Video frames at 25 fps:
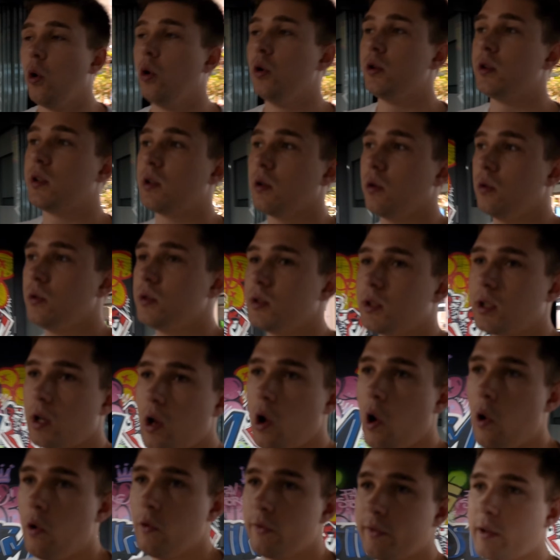Und
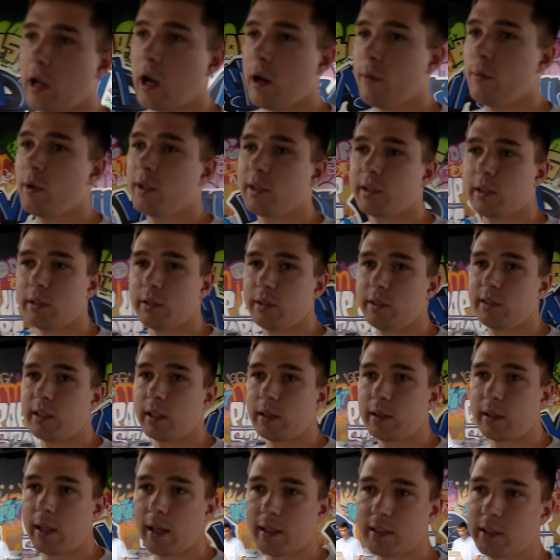unsere Aufgabe ist, in
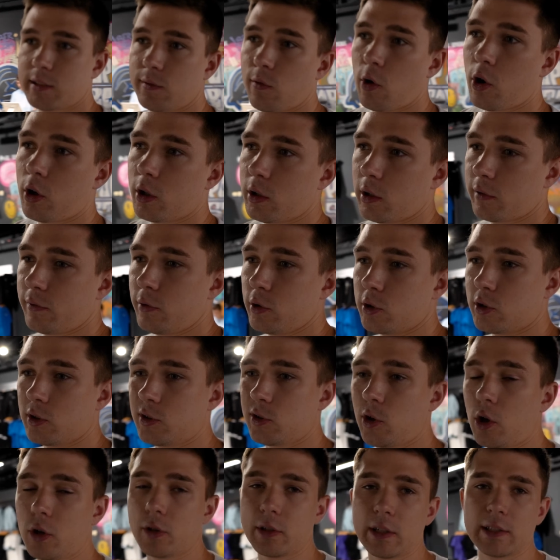dieser Testwoche dafür zu
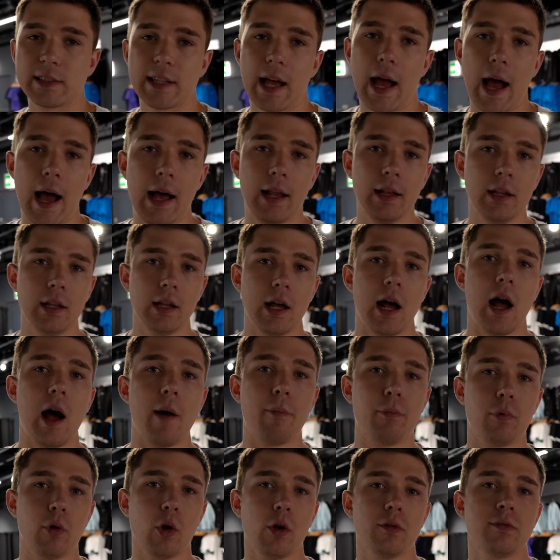sorgen, dass alle
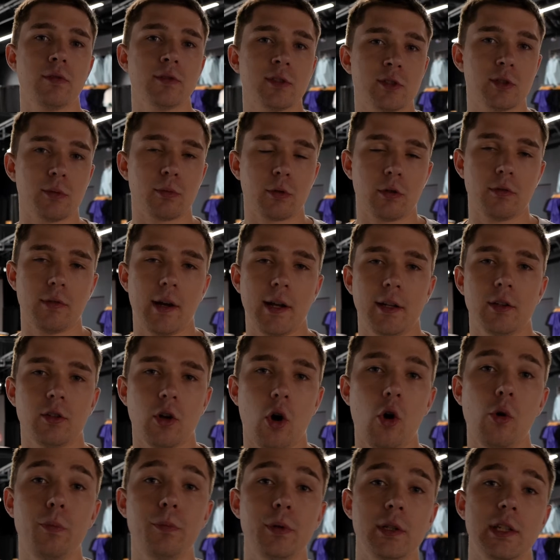Abläufe zum Grand
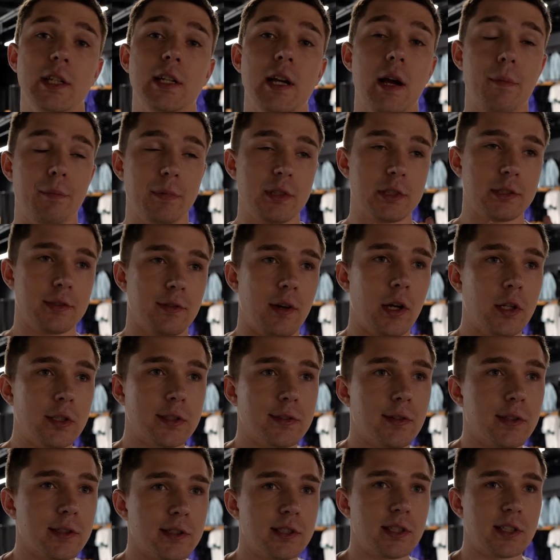Opening am
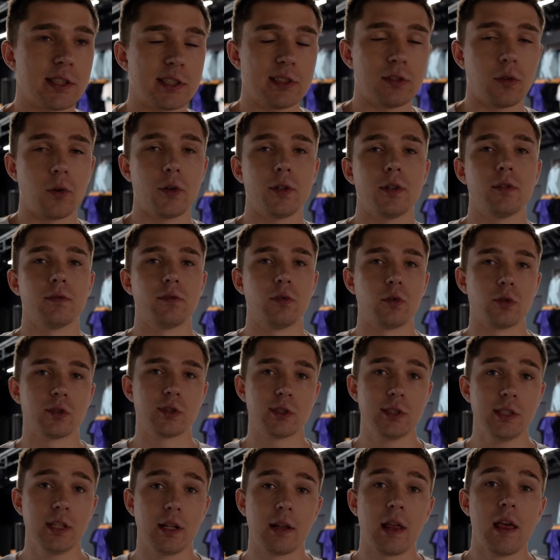22.09.
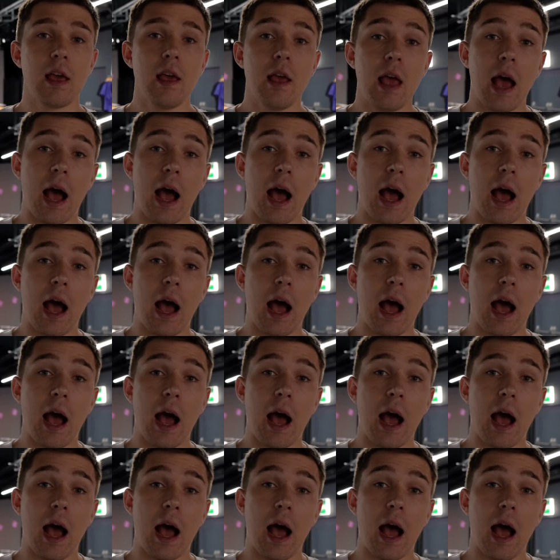funktionieren.